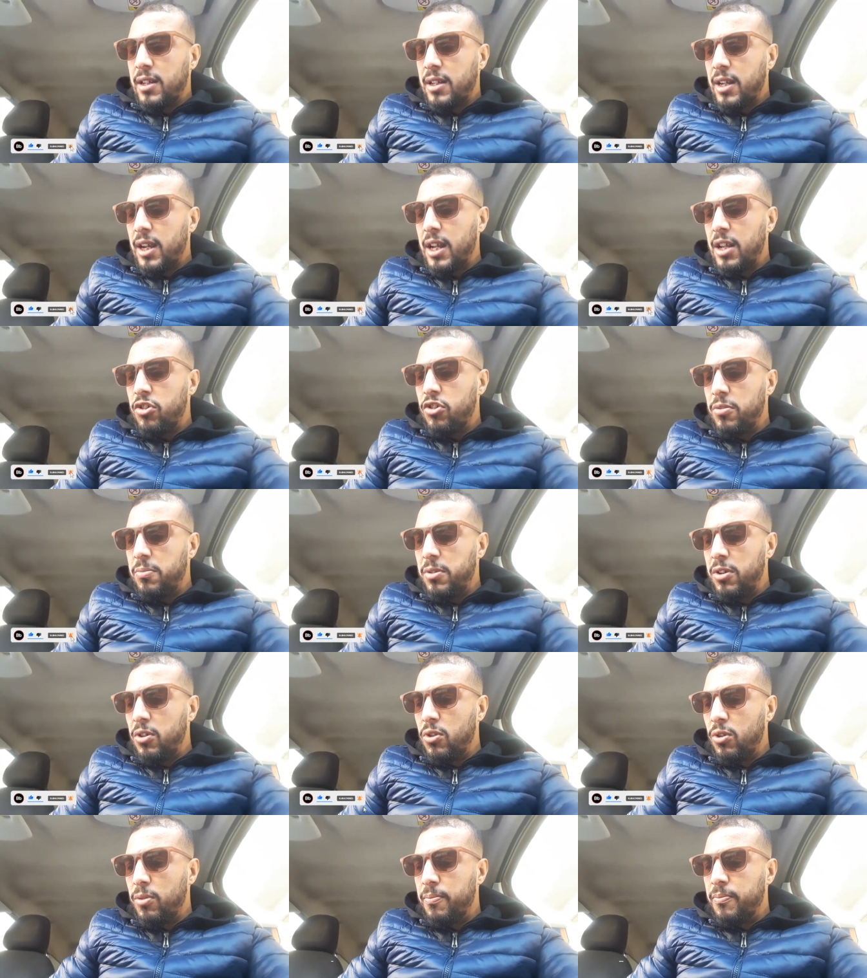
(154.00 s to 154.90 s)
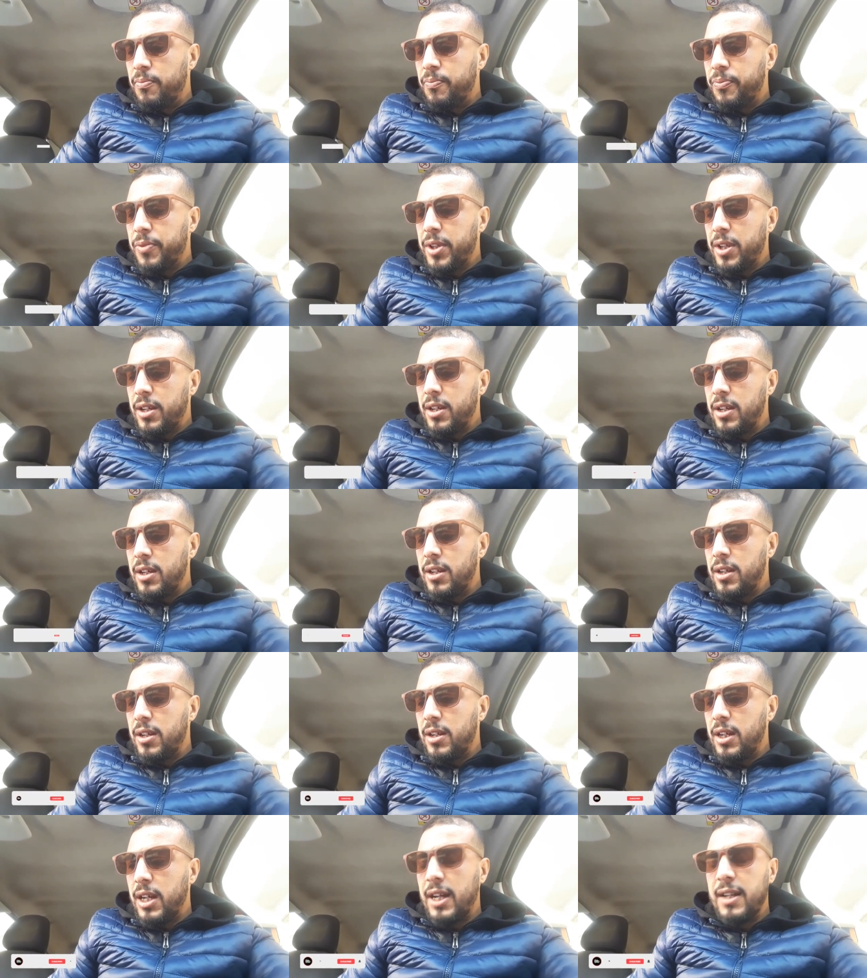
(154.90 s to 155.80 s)
كتجيب ليهم
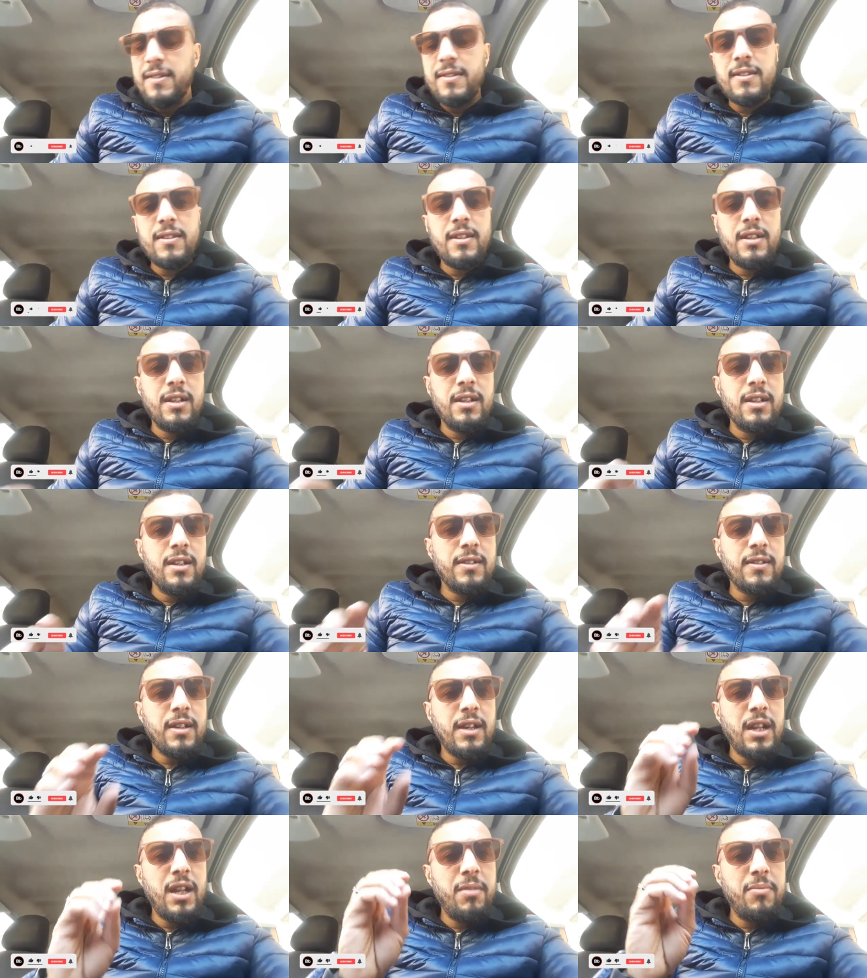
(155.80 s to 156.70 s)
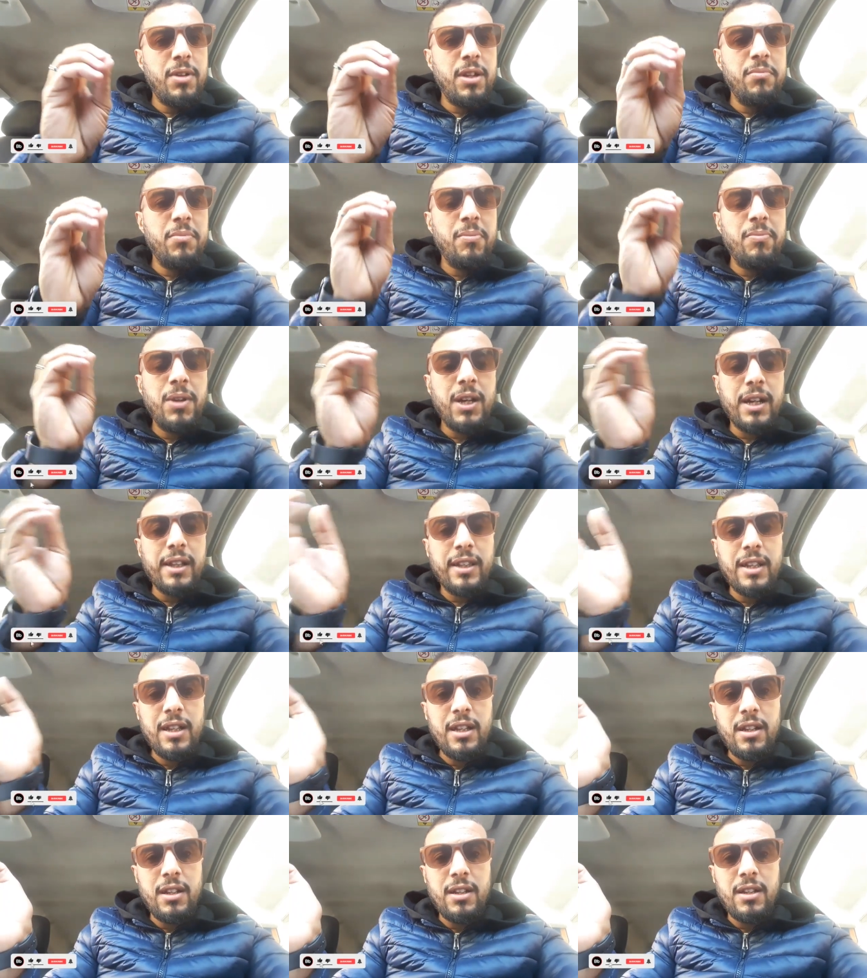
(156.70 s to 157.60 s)
آه، حز آه، تقريبا مبلغ
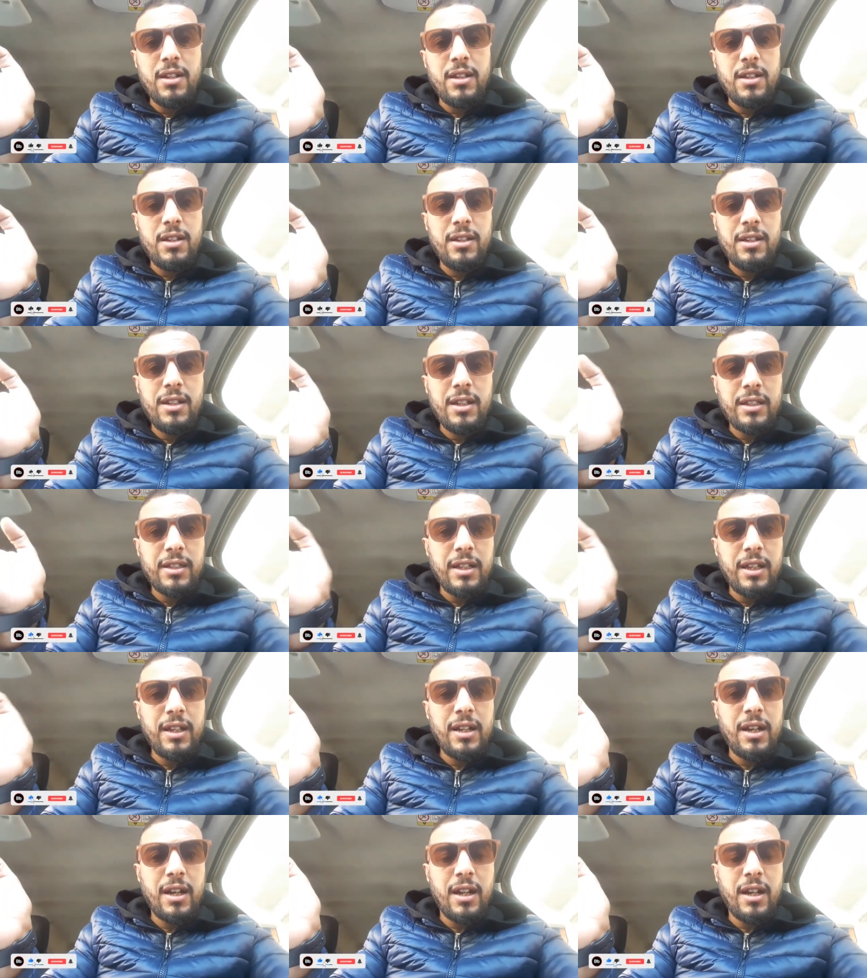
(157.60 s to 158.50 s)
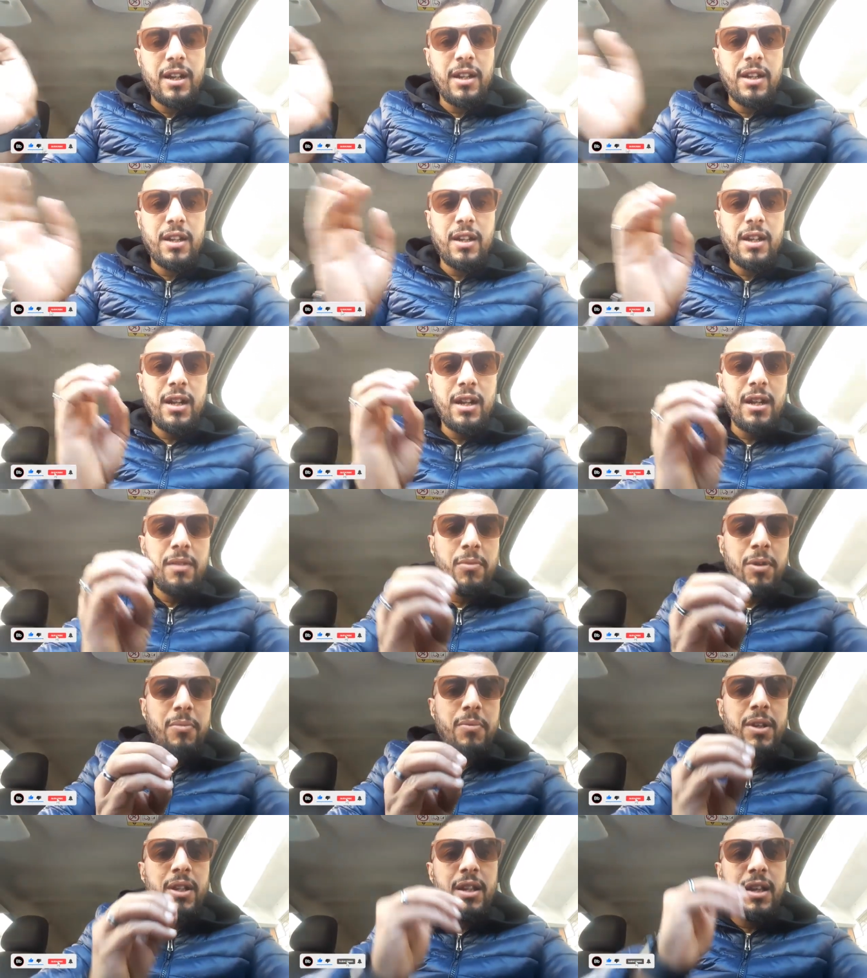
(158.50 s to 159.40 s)
ديال ديال الطيران راه ما
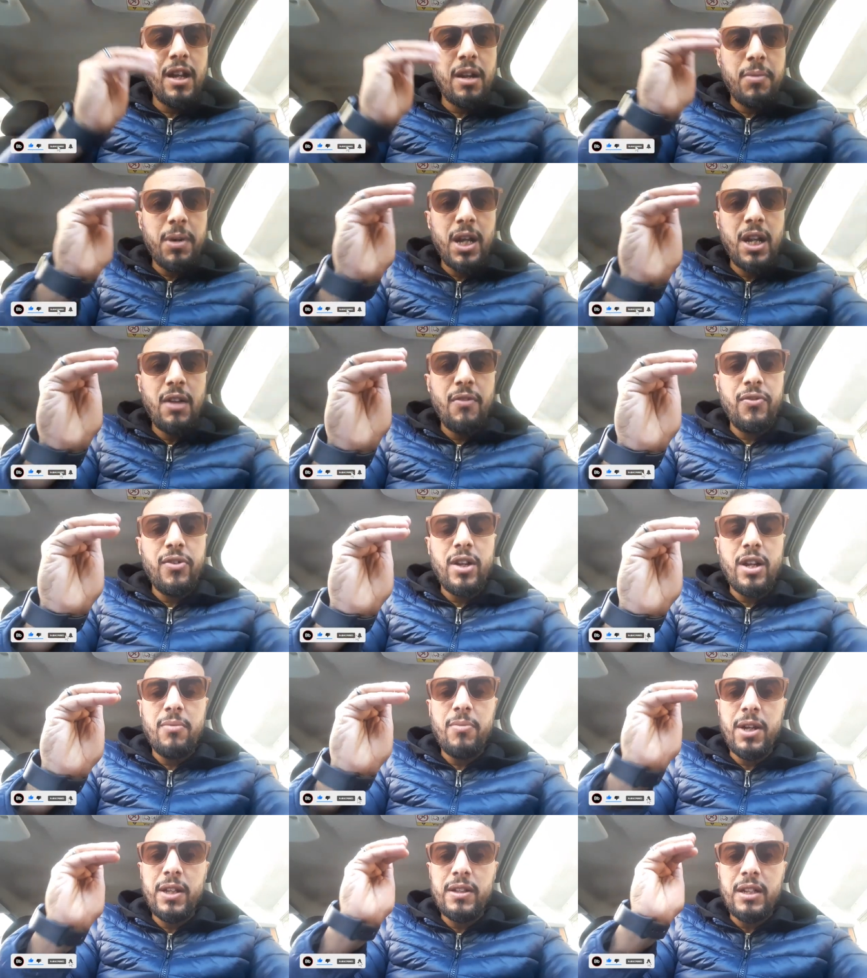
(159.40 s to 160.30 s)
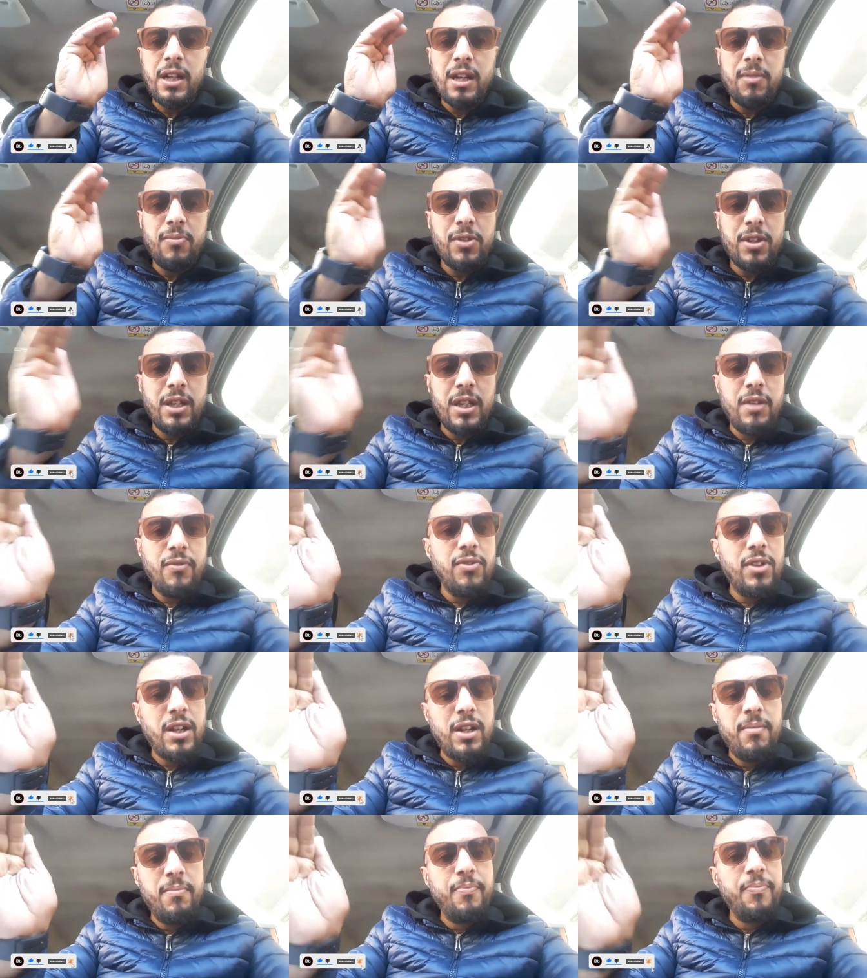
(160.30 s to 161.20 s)
بين 4000 درهم حتى ل 5000
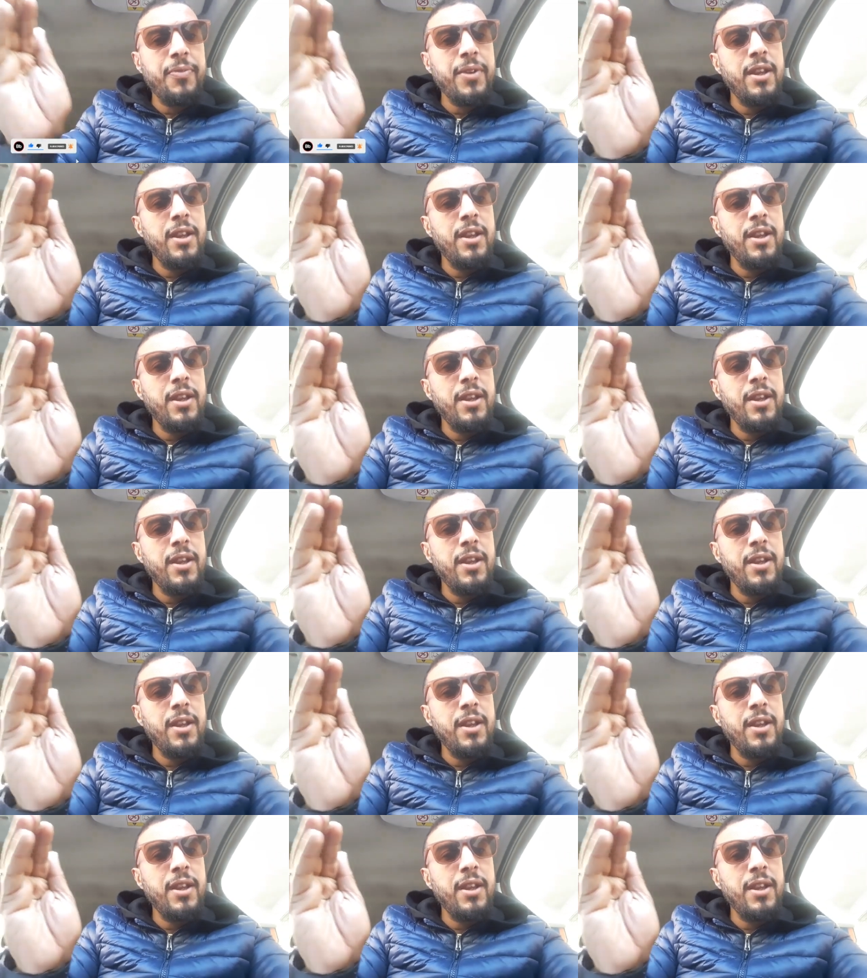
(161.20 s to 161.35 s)
درهم